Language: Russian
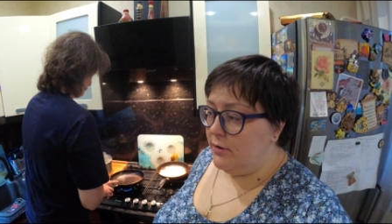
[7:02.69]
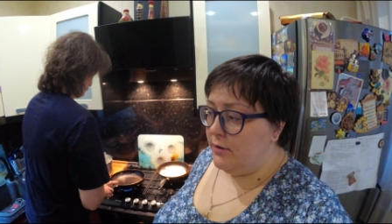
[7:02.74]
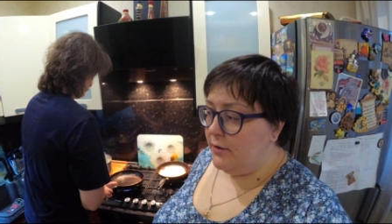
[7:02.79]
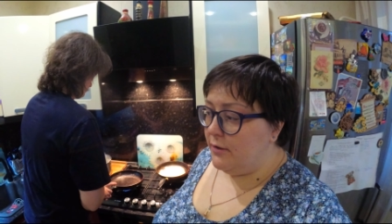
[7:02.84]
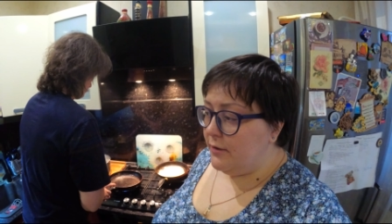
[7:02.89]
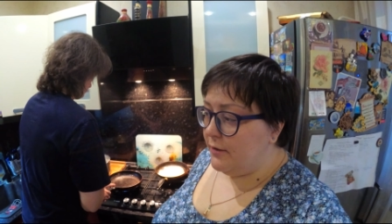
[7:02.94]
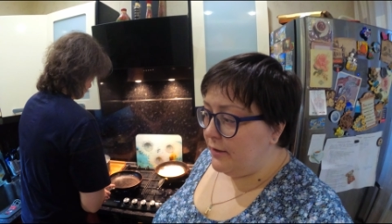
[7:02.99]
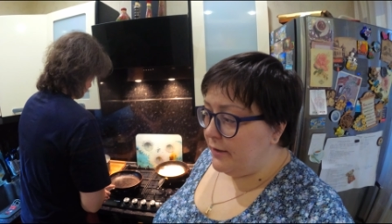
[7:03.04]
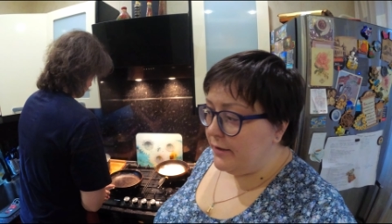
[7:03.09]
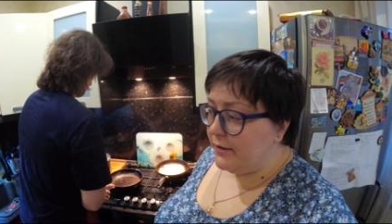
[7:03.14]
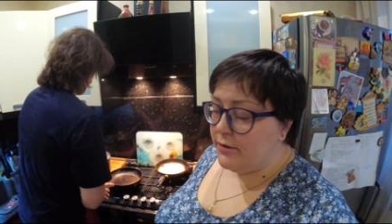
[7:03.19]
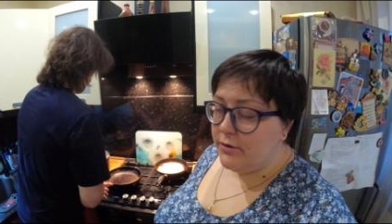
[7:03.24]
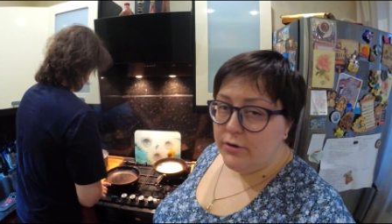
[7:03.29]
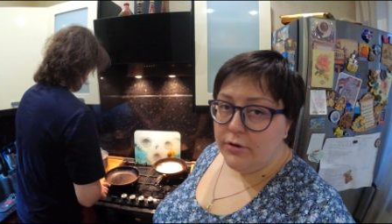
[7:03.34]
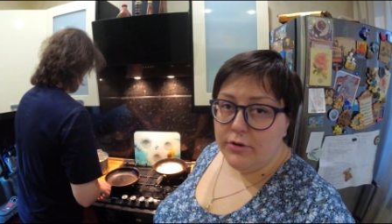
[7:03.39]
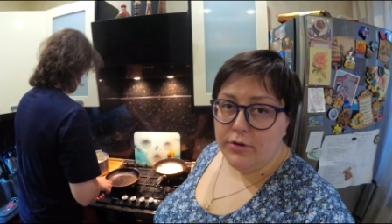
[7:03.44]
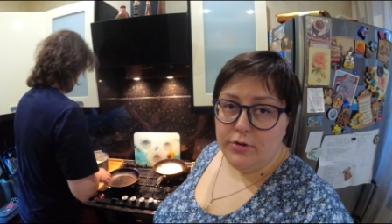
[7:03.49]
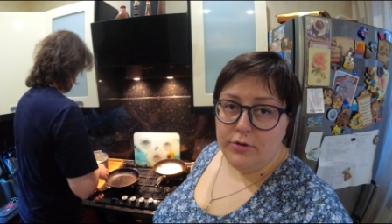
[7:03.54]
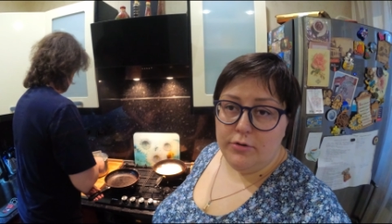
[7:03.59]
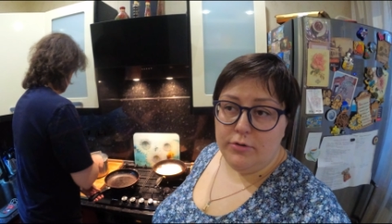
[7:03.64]

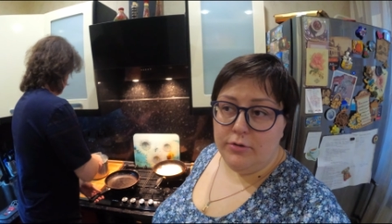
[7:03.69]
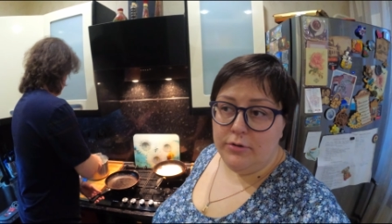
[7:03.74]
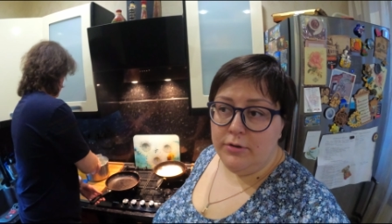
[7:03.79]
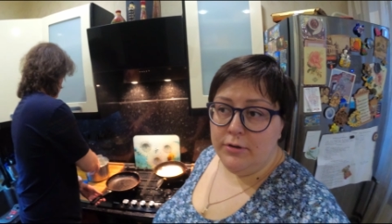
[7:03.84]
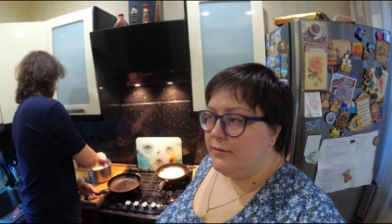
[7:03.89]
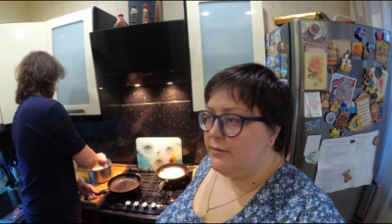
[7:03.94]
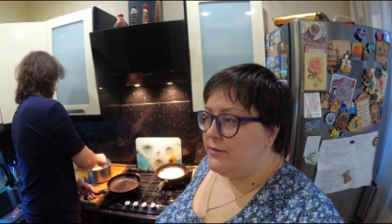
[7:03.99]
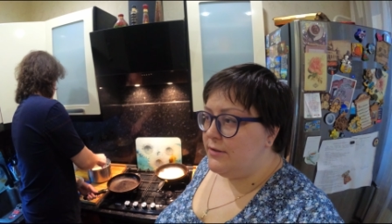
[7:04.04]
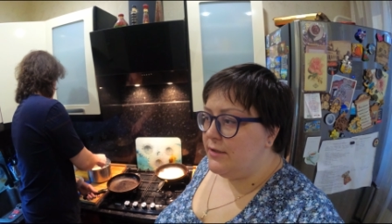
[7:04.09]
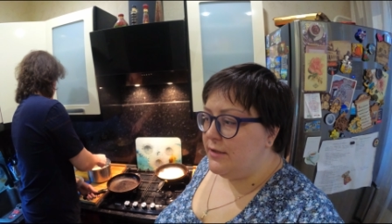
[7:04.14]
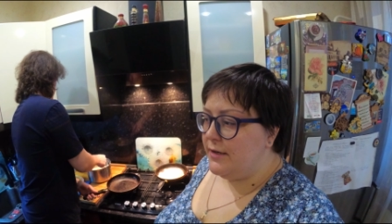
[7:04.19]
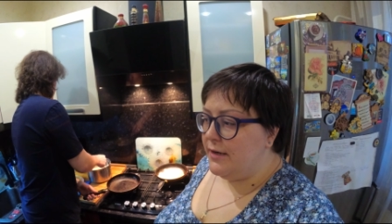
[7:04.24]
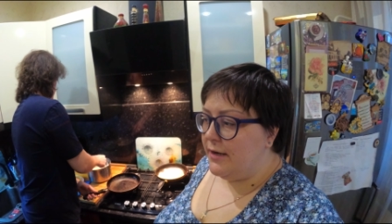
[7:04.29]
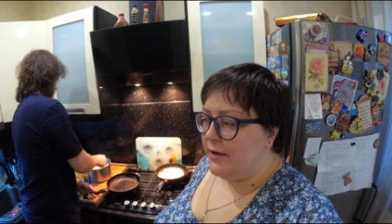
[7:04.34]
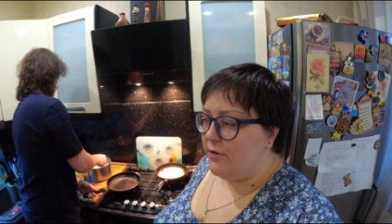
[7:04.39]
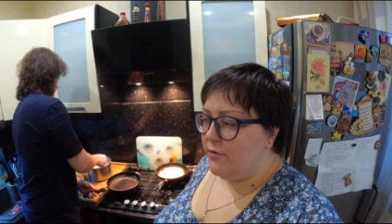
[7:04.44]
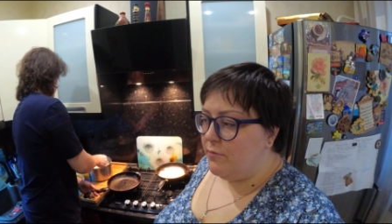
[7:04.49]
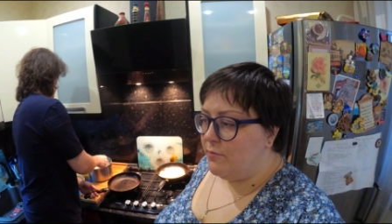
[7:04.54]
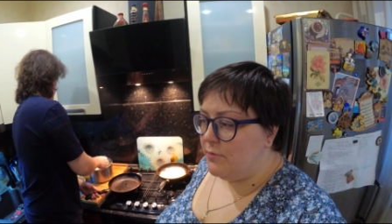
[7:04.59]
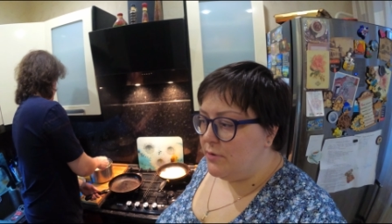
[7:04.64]
экаю,
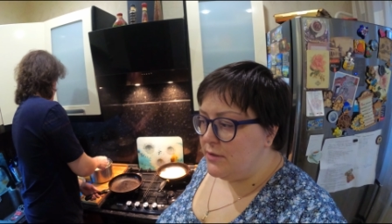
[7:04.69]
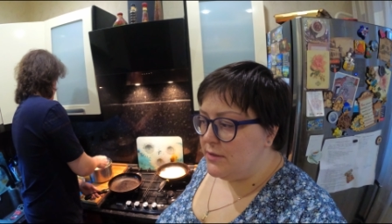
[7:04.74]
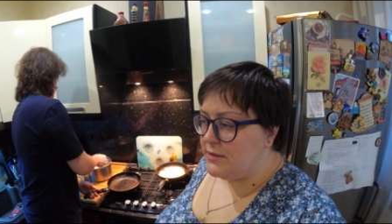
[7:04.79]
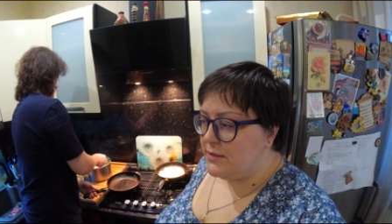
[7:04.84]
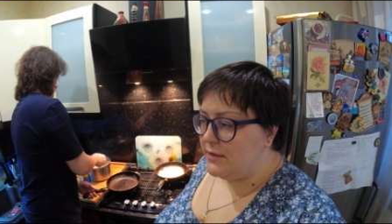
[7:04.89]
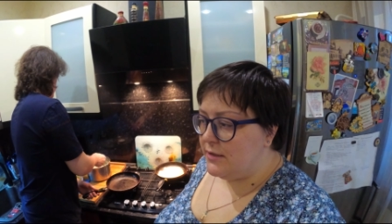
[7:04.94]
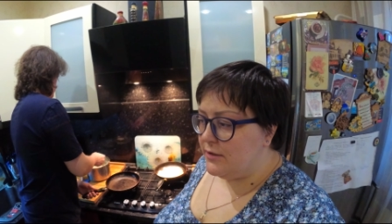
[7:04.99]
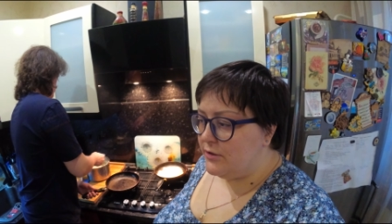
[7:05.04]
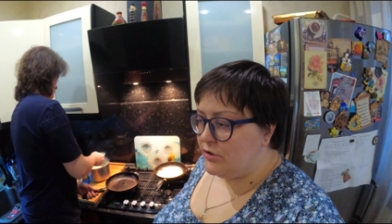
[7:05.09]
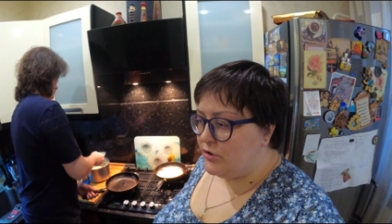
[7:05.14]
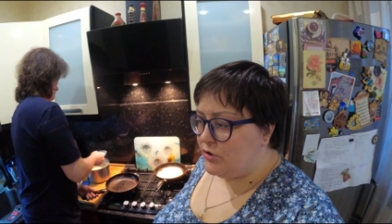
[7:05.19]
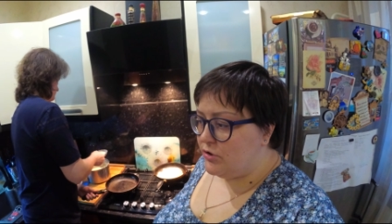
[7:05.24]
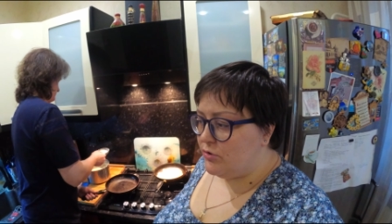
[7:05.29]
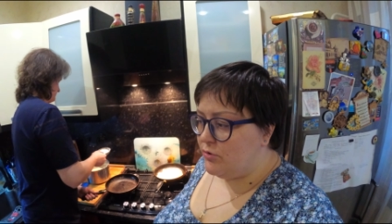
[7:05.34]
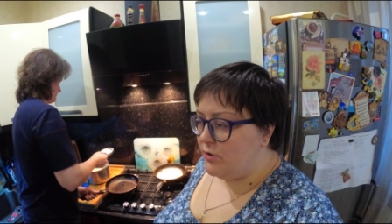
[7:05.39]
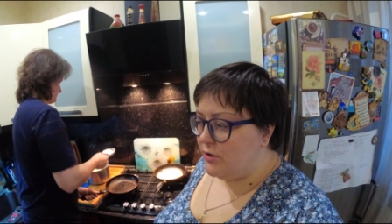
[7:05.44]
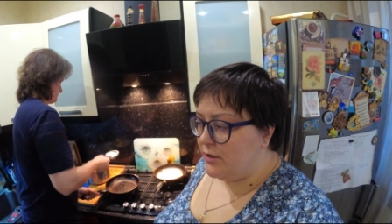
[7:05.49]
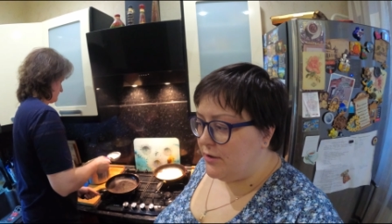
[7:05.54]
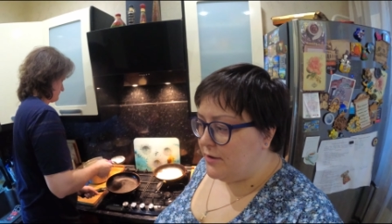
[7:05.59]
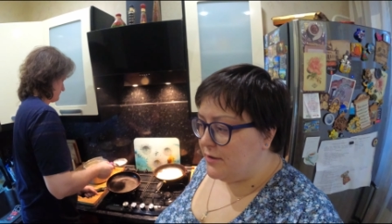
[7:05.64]
теряю мысли, что
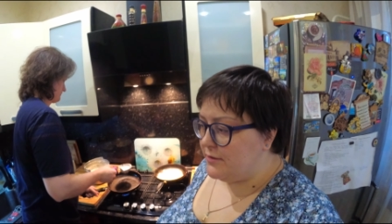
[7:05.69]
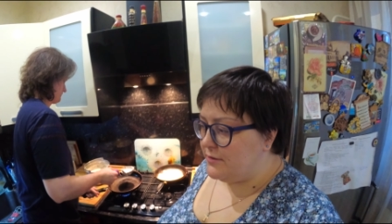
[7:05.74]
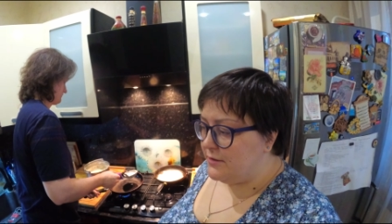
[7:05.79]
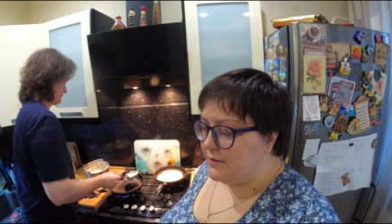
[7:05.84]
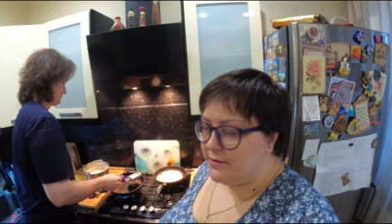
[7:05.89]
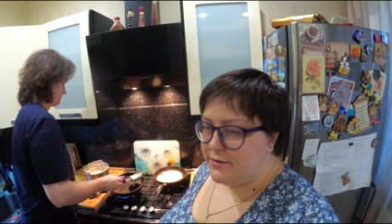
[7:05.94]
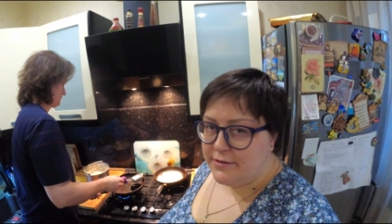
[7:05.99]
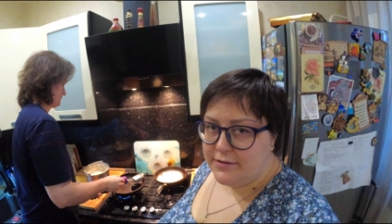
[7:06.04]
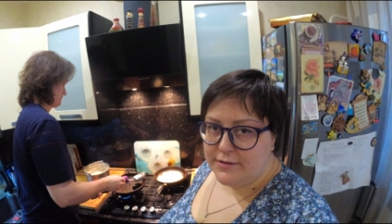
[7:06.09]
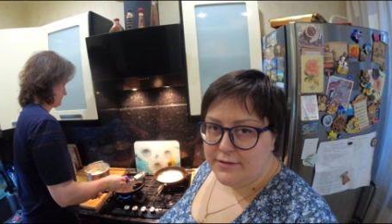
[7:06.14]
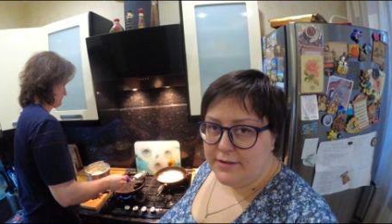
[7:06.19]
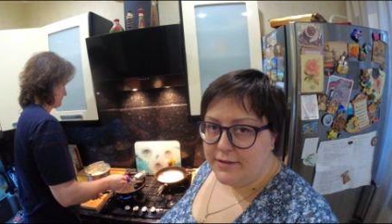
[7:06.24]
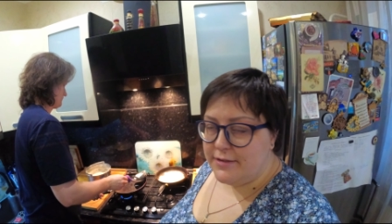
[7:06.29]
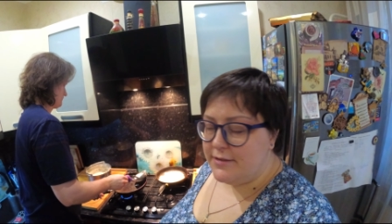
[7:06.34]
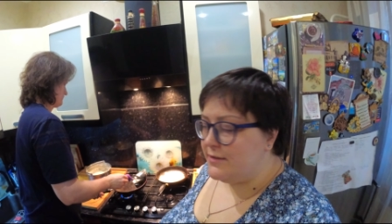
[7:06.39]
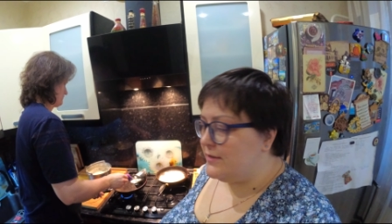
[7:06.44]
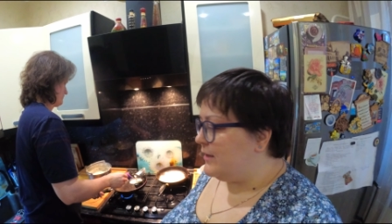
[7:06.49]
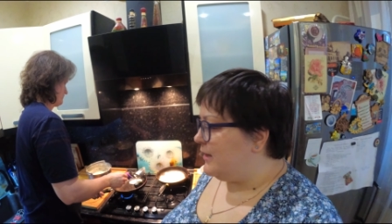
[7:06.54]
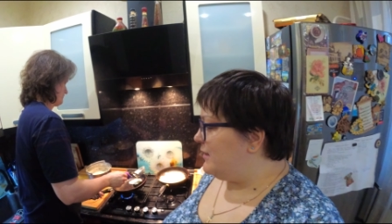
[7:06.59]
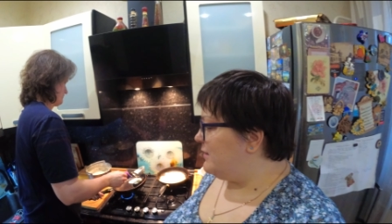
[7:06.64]
я хотела
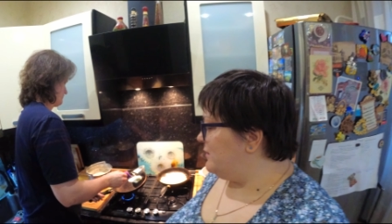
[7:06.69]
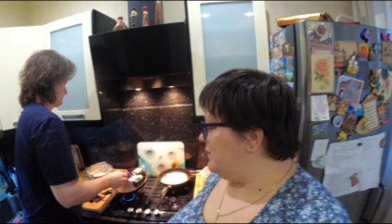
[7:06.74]
сказать.